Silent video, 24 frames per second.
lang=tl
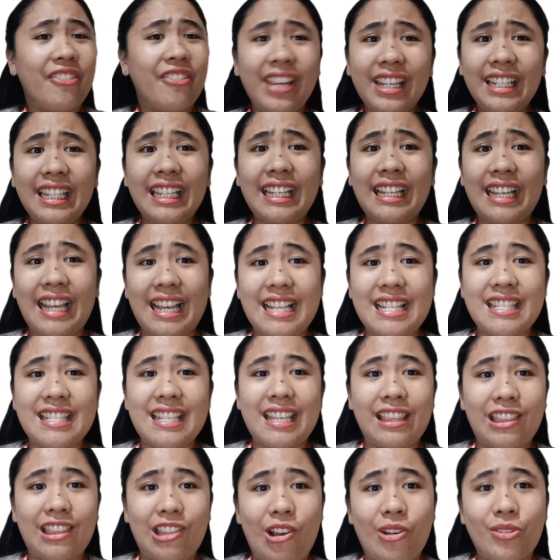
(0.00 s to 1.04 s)
Raining cats
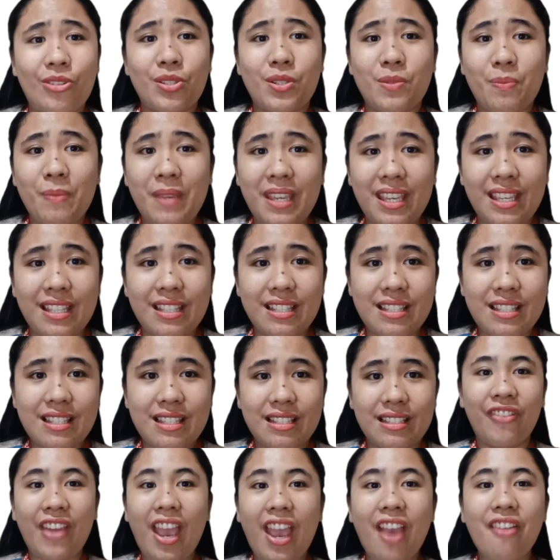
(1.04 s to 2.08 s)
and dogs means
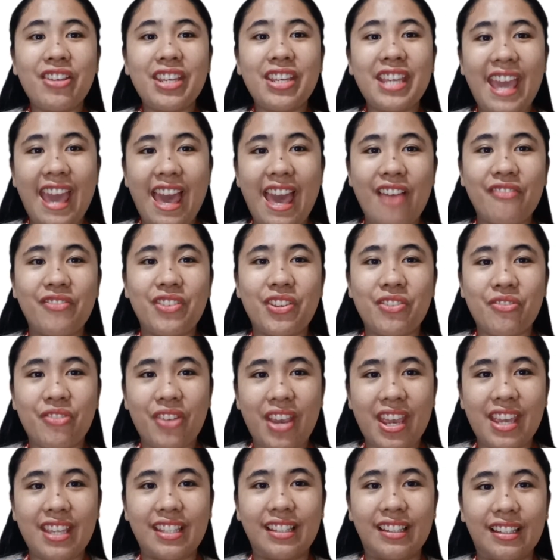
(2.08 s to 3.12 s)
very heavy
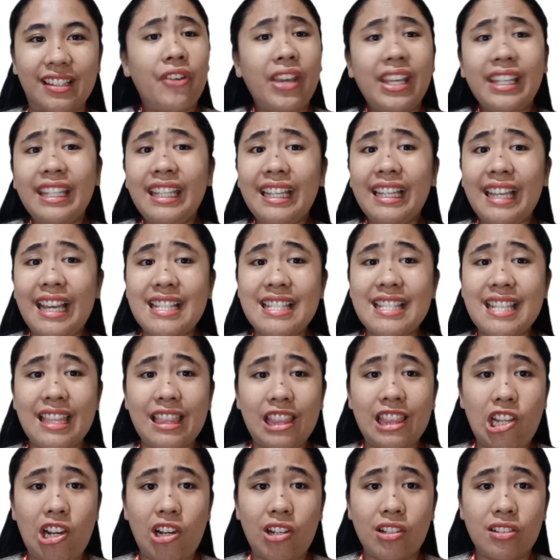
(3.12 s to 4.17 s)
rain. Raining cats
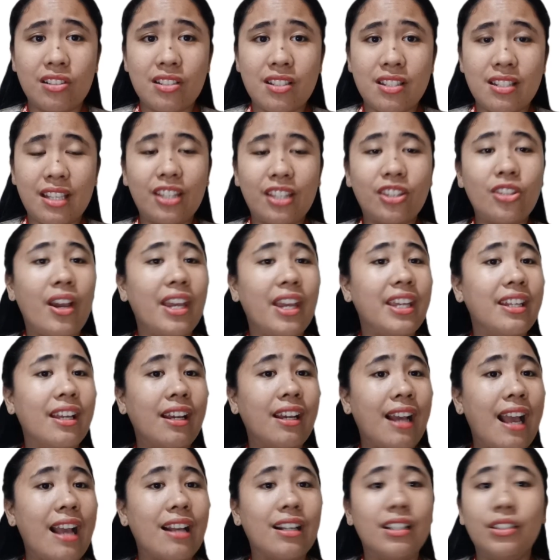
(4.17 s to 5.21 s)
and dogs, ito ay
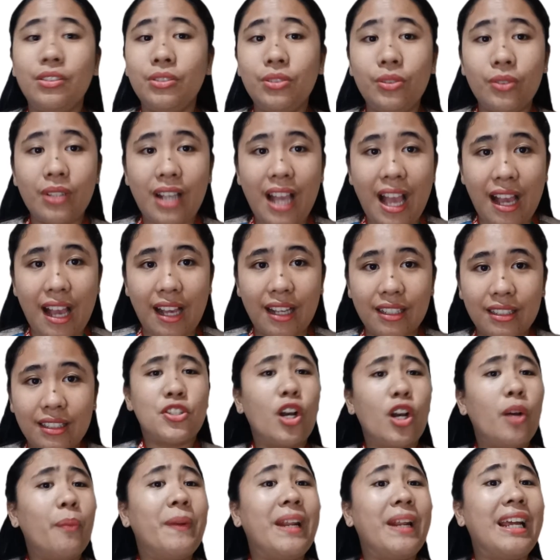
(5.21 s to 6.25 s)
nangangahulugang
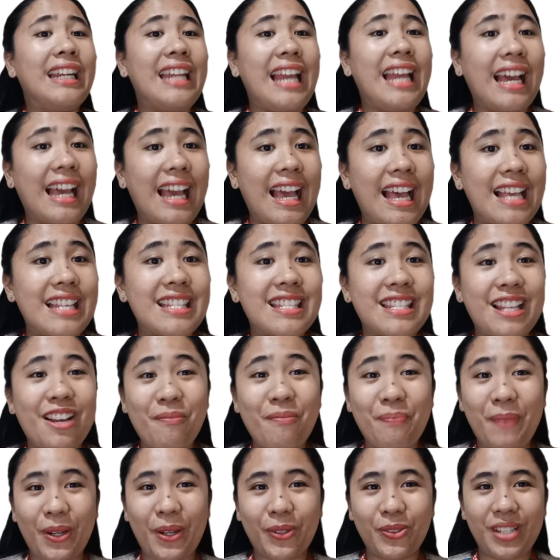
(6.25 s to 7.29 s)
sobrang lakas
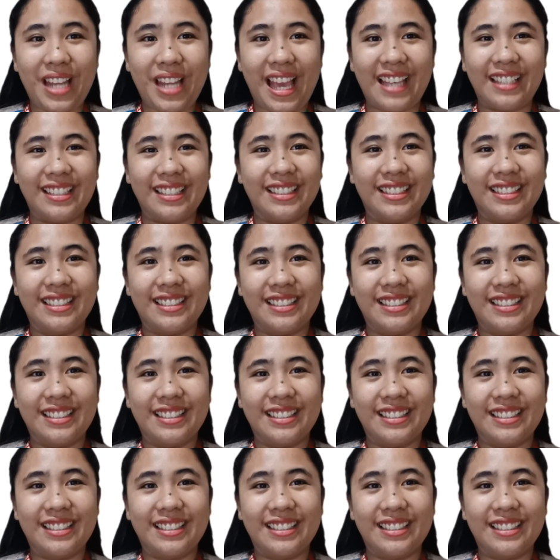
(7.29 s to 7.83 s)
ang pagulan.